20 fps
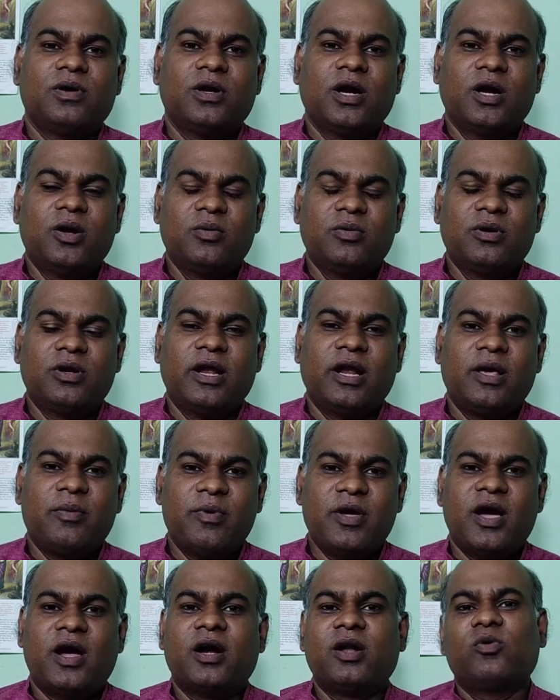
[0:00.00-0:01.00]
நடுநிலைமையான
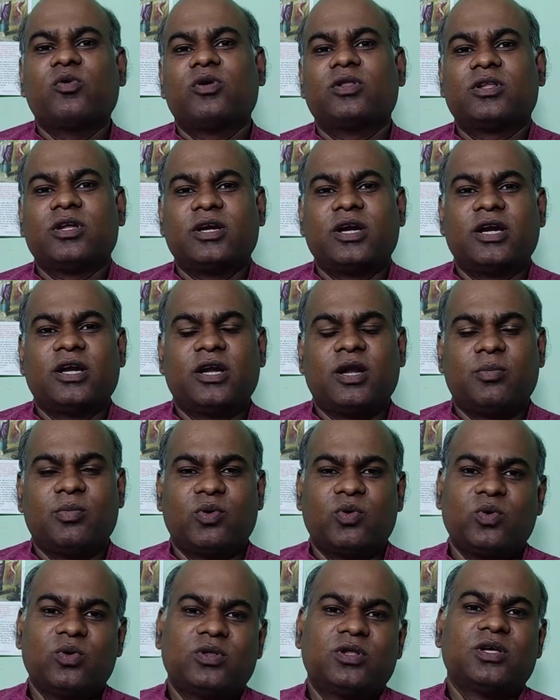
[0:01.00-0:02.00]
நிலைமையான ஒருத்தர்கிட்ட நம்ம
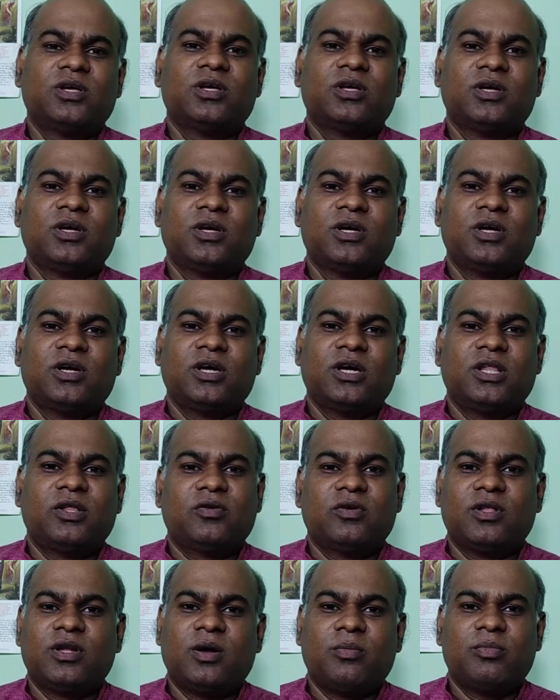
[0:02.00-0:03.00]
கொடுத்து இதை
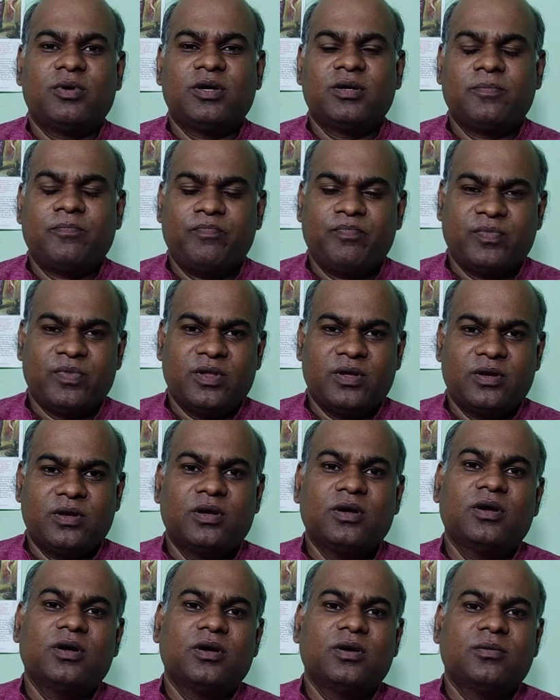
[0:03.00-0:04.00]
வந்து நம்ம
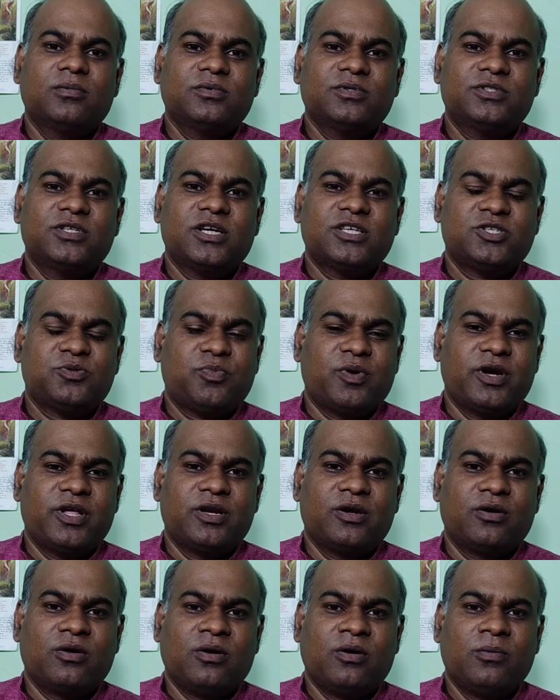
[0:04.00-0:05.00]
ஜட்ஜ்
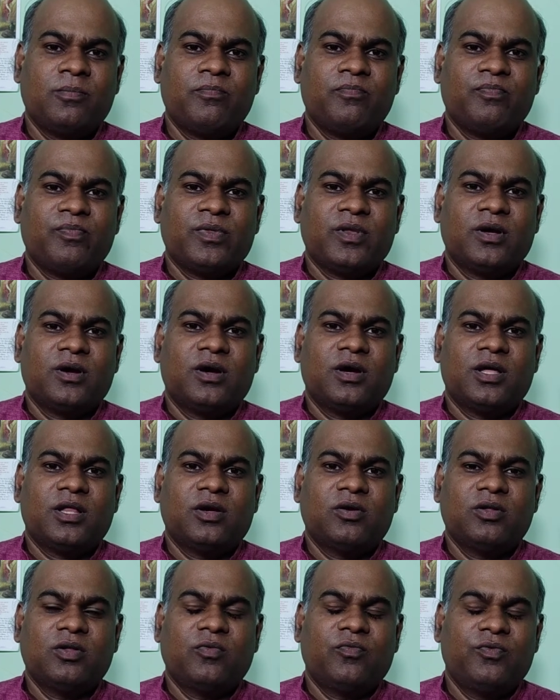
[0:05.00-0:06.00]
பண்ணியிருக்கிறோம்
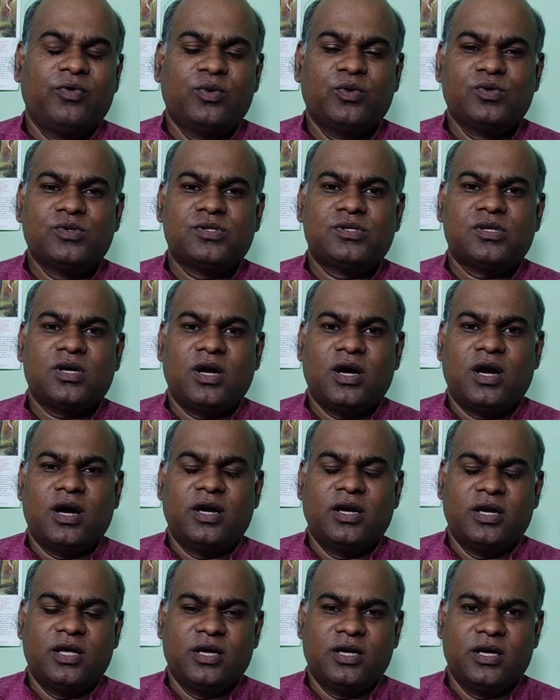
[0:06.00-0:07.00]
அதாவது வியூஸ்
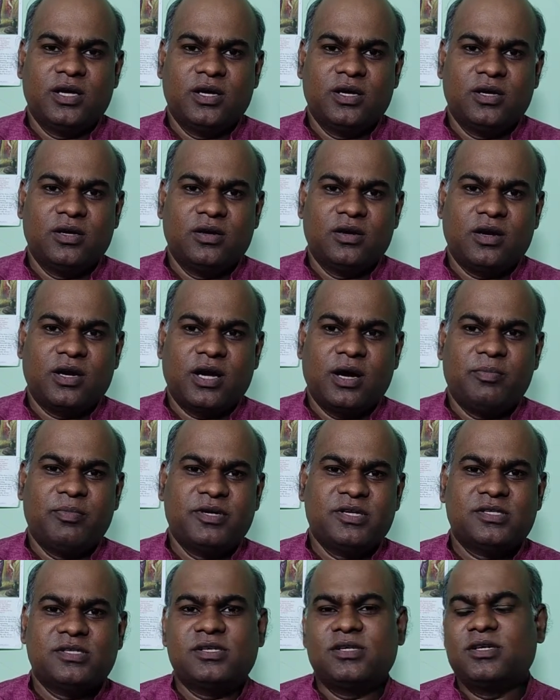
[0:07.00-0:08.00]
அண்டு
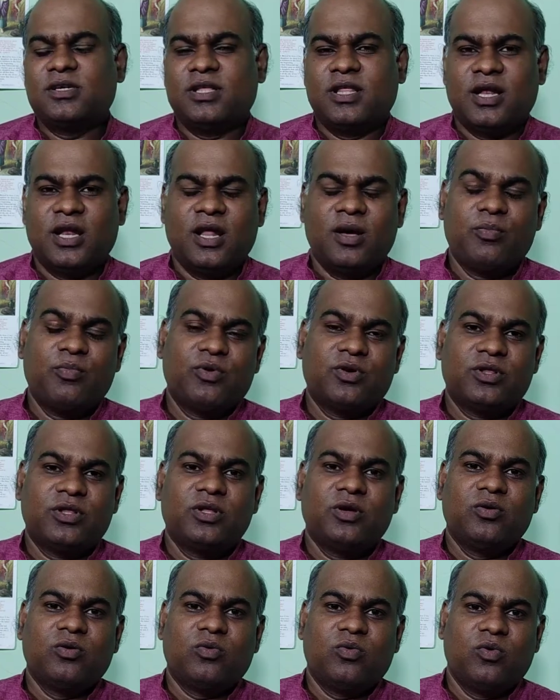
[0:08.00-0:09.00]
கமெண்ட்ஸு இதெல்லாம்
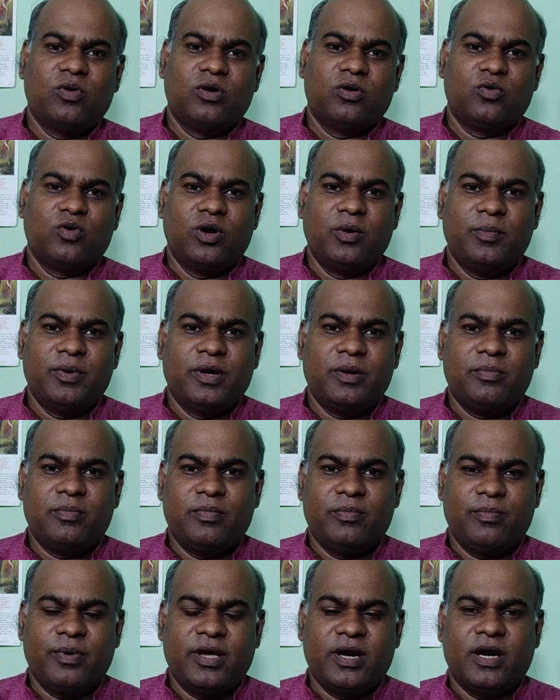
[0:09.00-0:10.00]
பொறுத்து ஒரு குறிப்பிட்ட
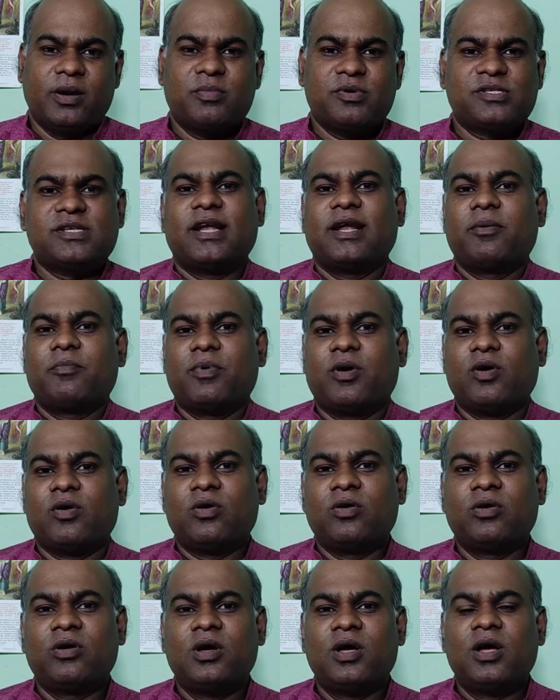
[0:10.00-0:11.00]
பேரை நம்ம செலக்ட்
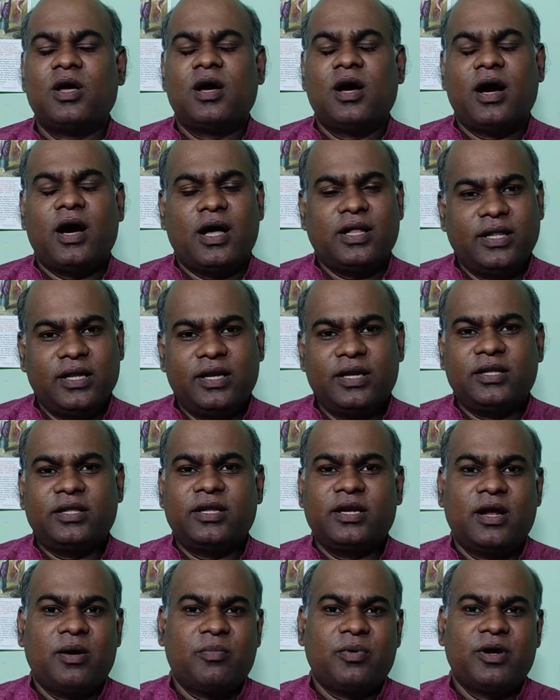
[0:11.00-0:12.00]
பண்ணோம் அதிலிருந்து
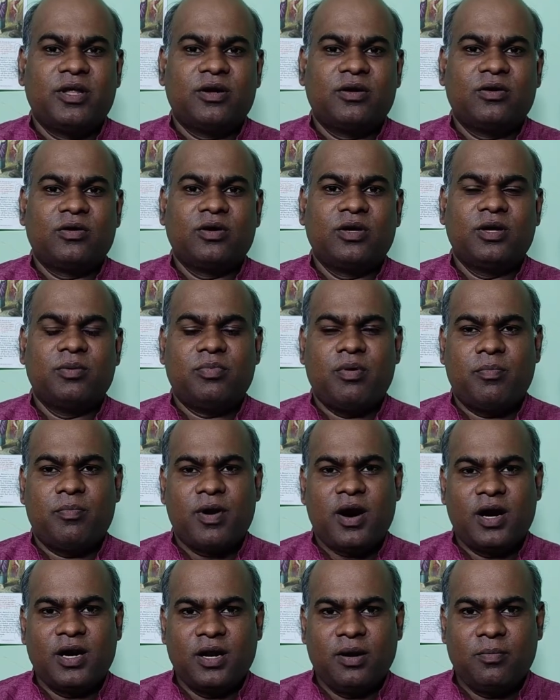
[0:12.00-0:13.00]
என்ன பண்ணியிருக்கிறோம் இப்போ
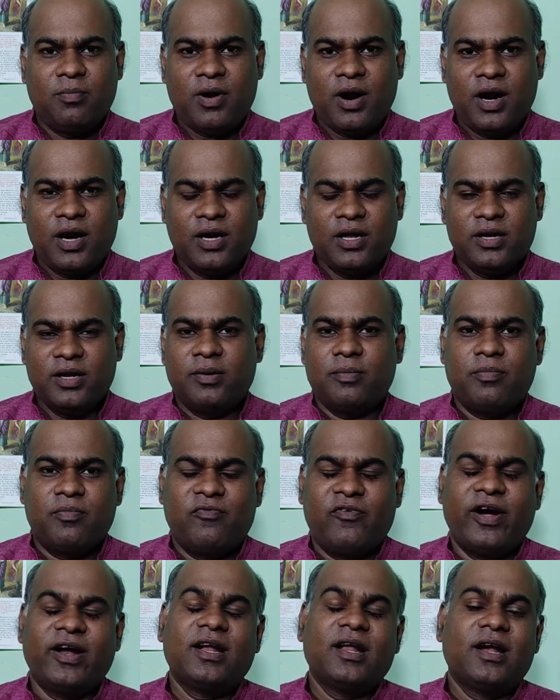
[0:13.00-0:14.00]
பாடல் பாடு
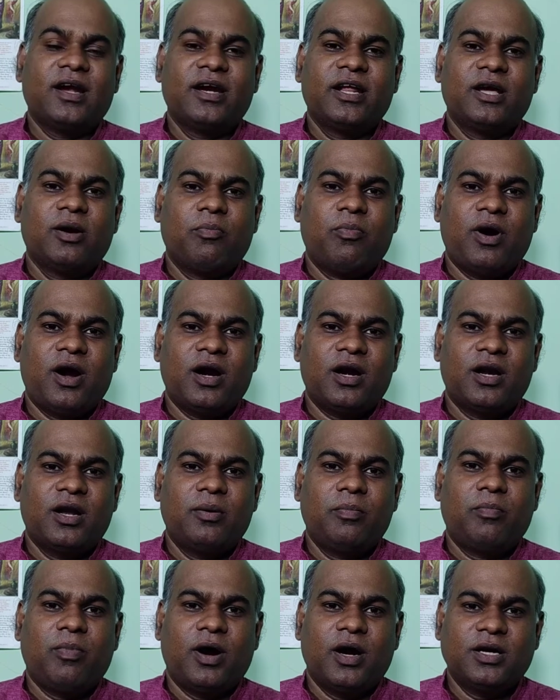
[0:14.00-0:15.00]
ஃபைனலாக நீங்கள் பாடின
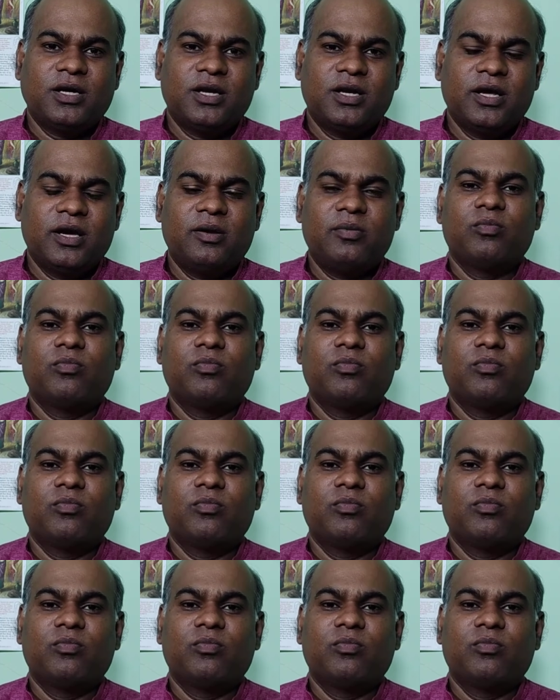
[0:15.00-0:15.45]
பாட்டு